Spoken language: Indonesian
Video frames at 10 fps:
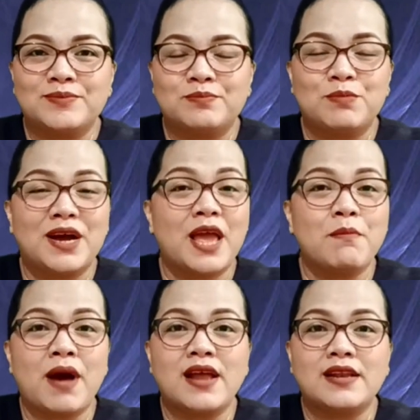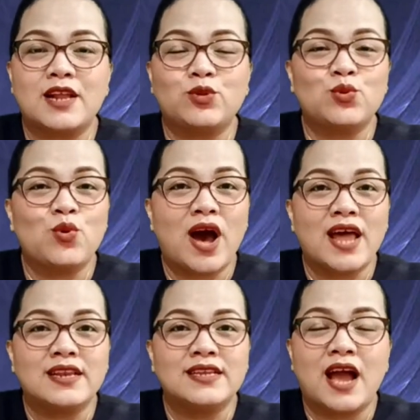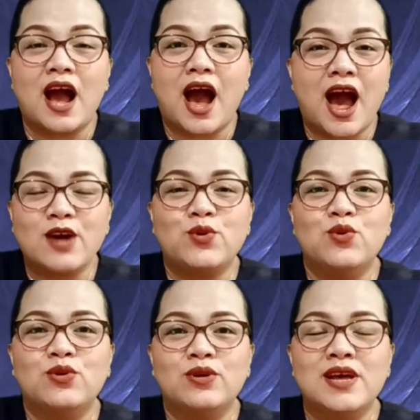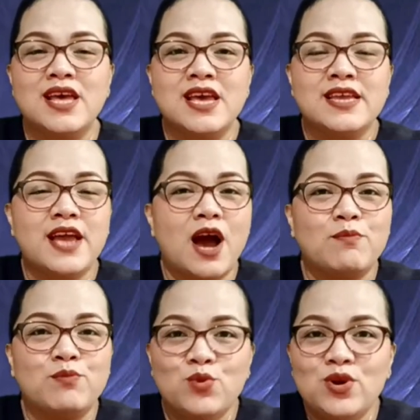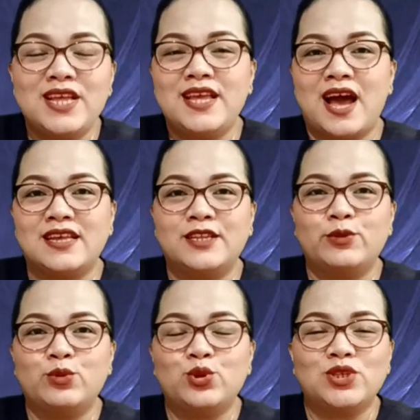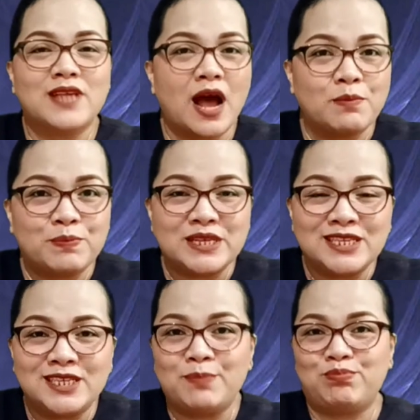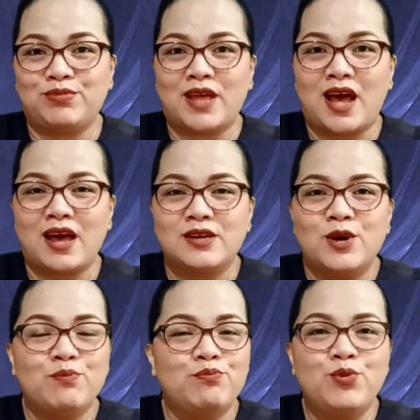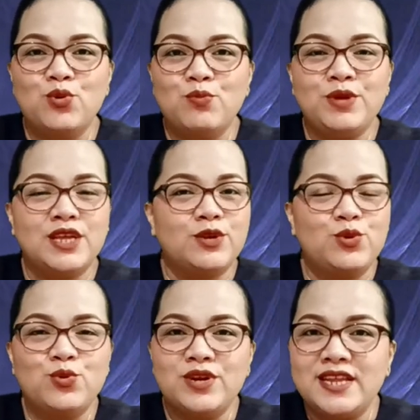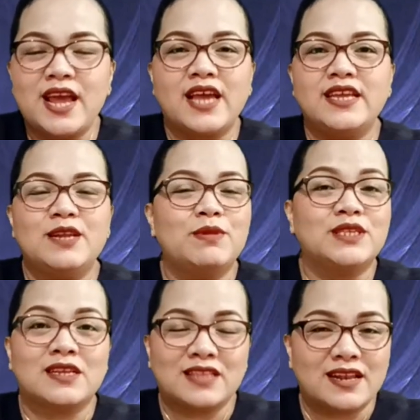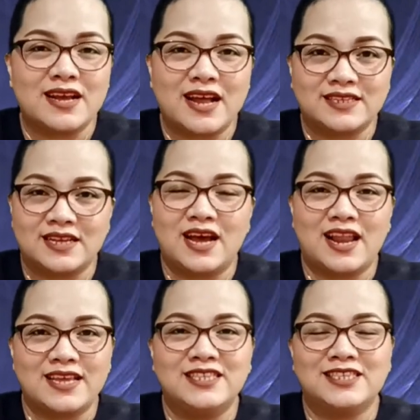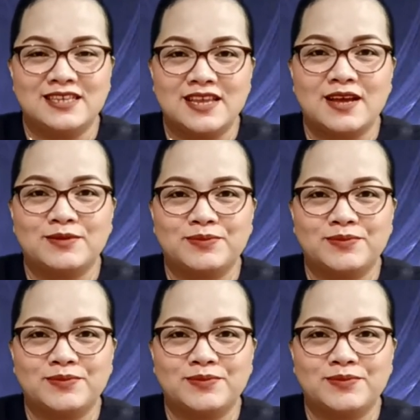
bagaimana Tuhan yang agung, yang mulia itu, Sang Pencipta bumi, dunia ini beserta dengan segala isinya